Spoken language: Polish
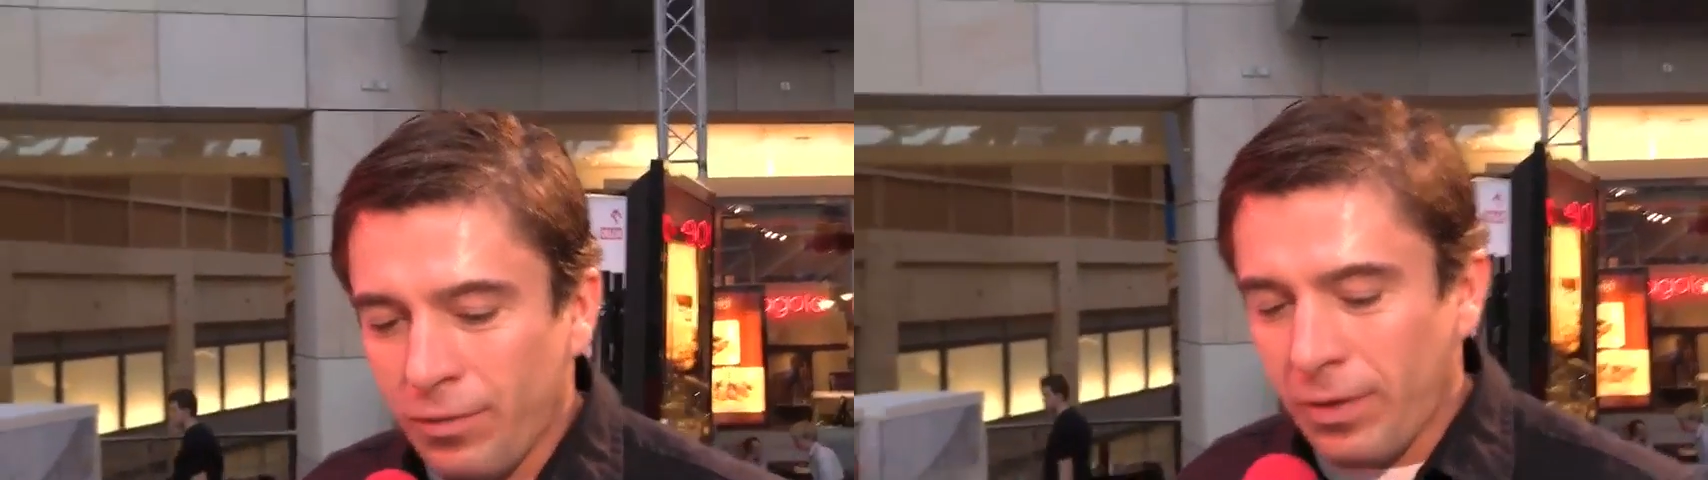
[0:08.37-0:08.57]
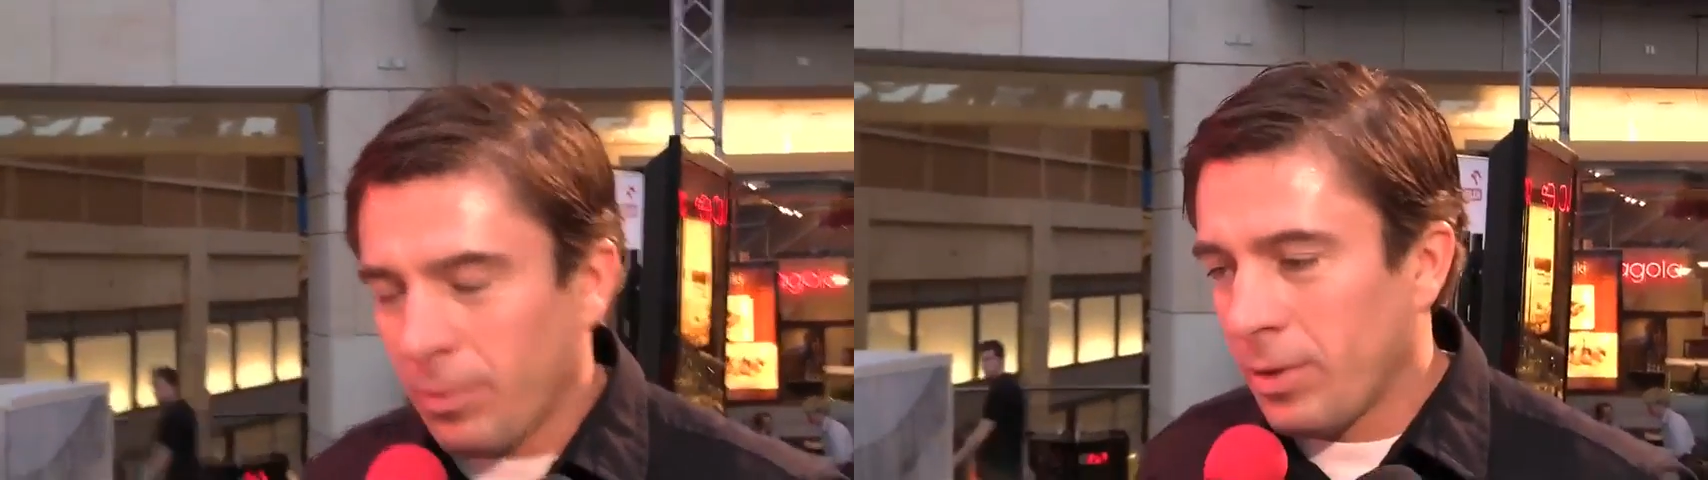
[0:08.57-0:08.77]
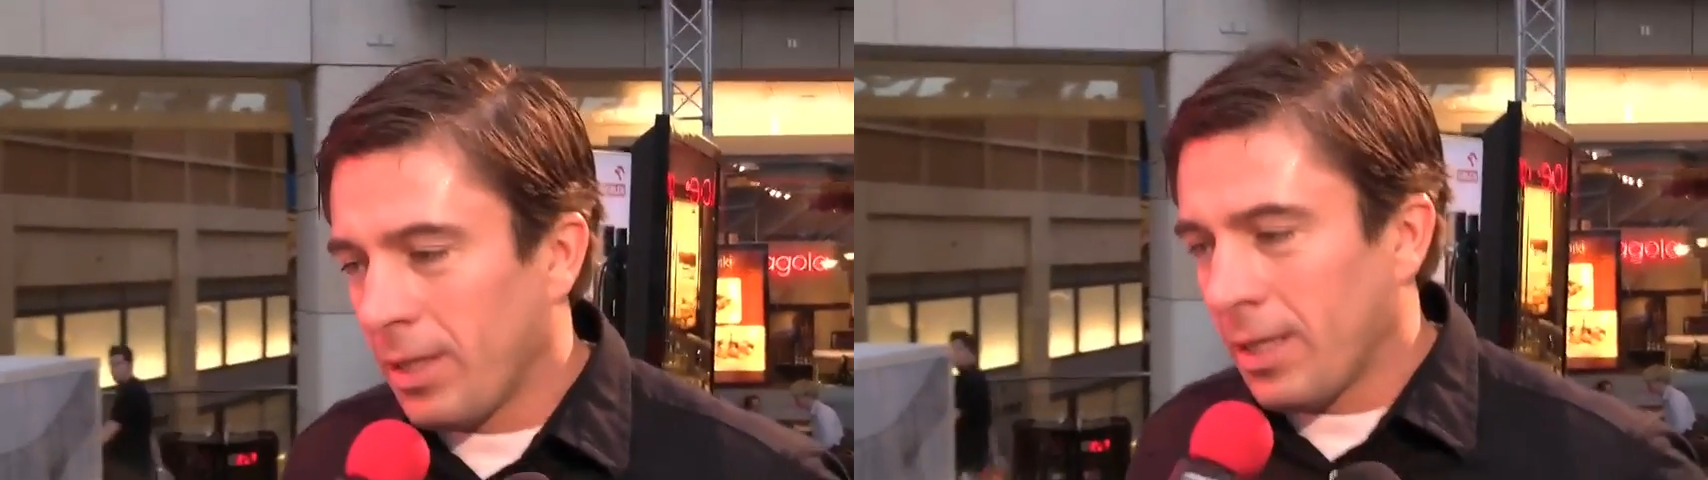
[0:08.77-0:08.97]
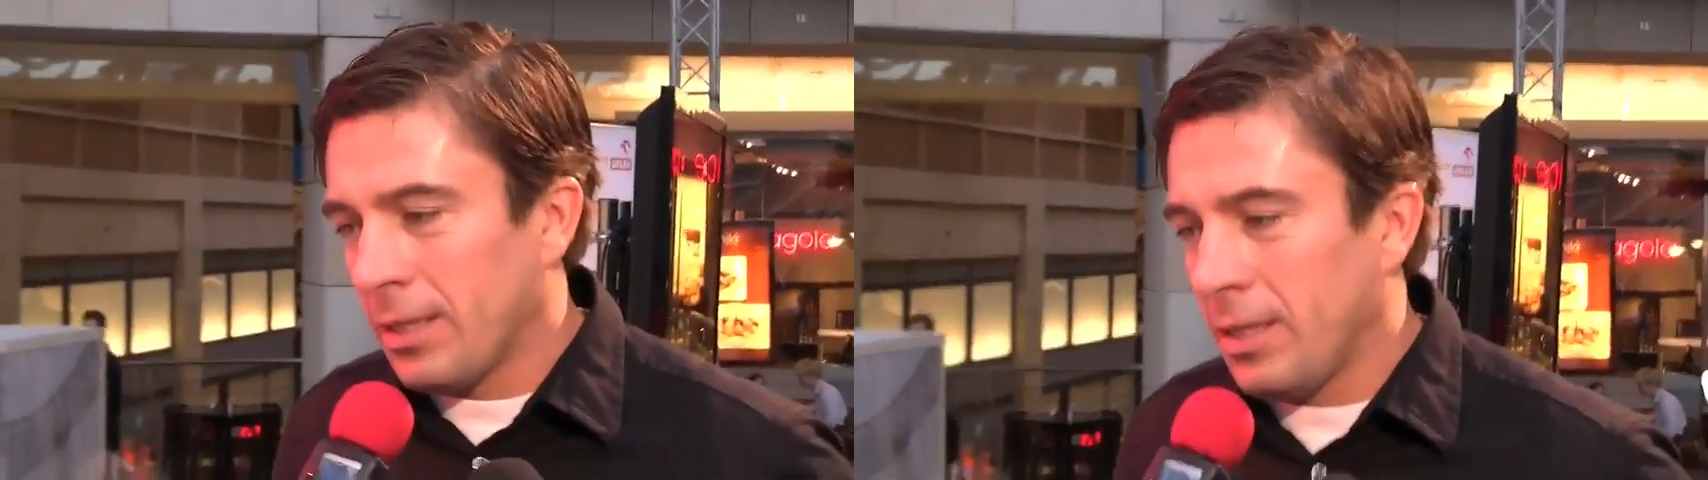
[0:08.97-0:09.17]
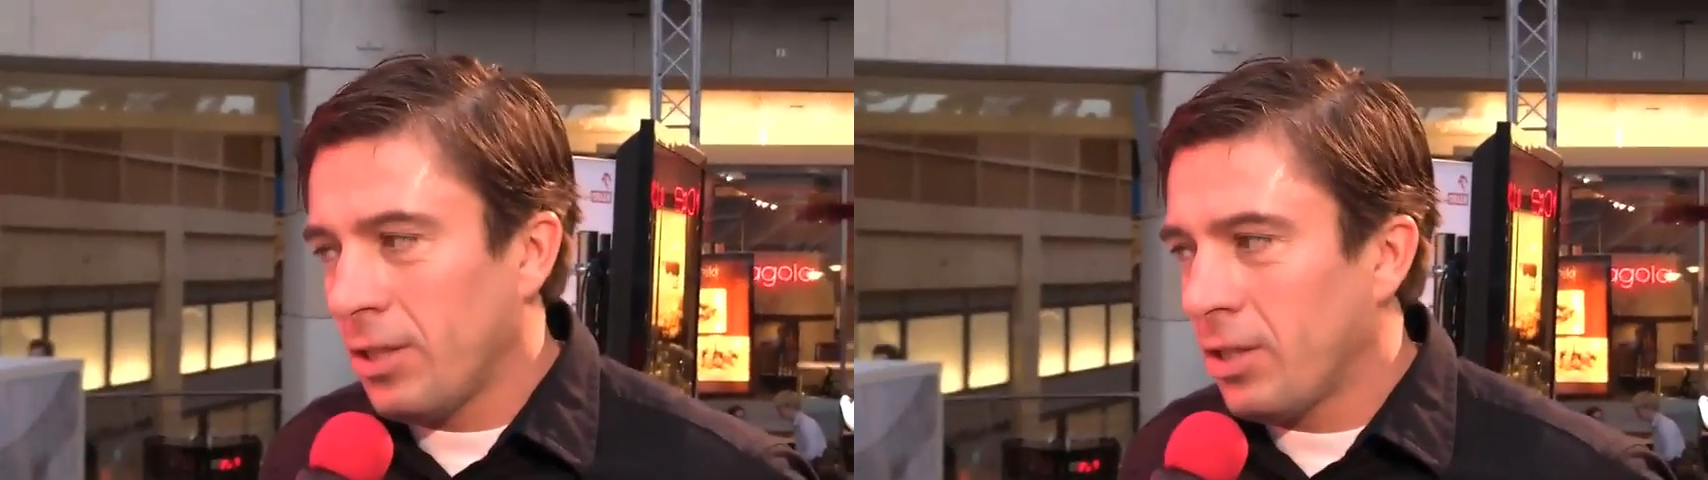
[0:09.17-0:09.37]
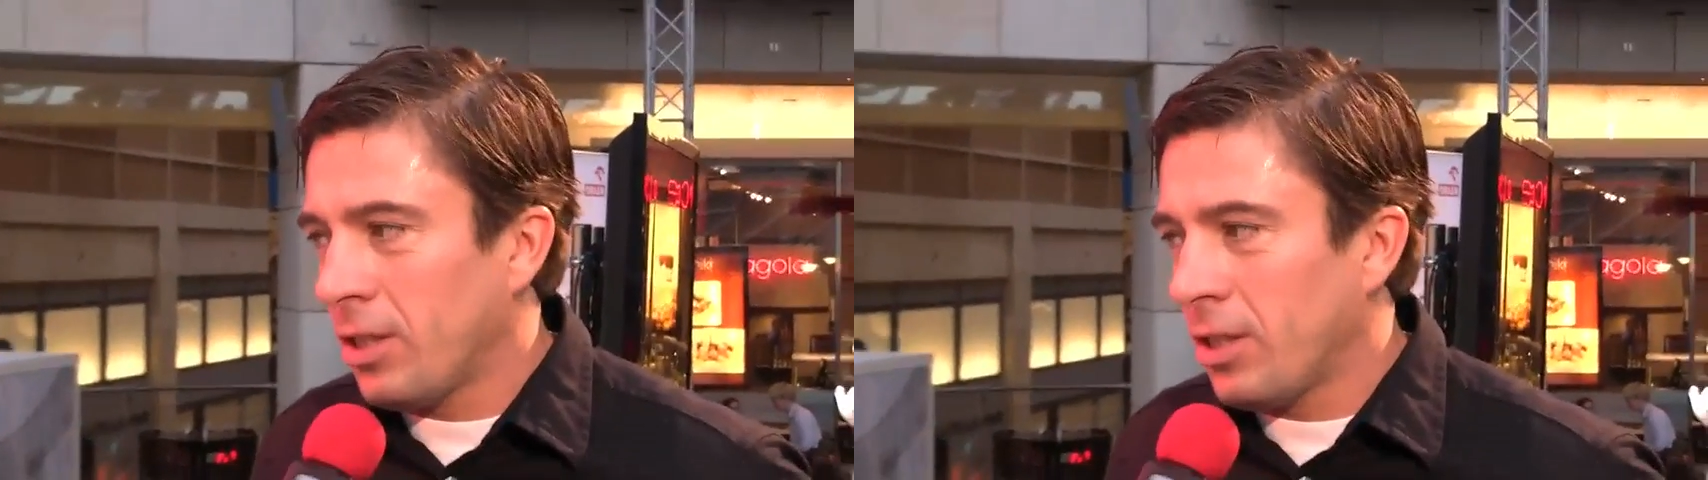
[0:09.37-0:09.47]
trwał kilka dni,